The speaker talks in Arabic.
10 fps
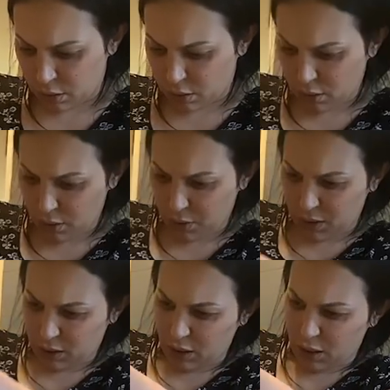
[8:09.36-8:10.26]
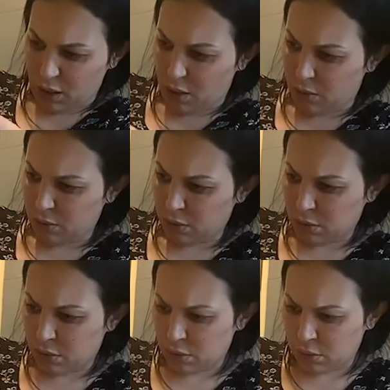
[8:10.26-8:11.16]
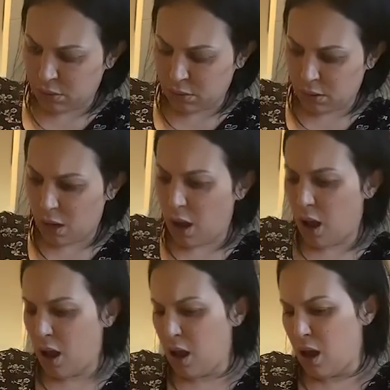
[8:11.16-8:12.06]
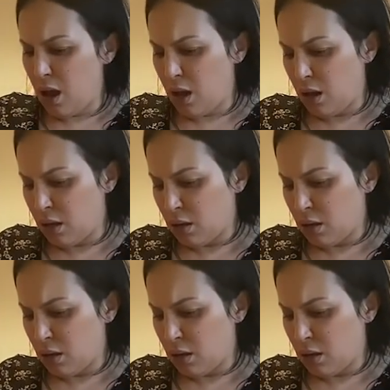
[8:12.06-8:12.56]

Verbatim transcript: ولا وين نديرها اه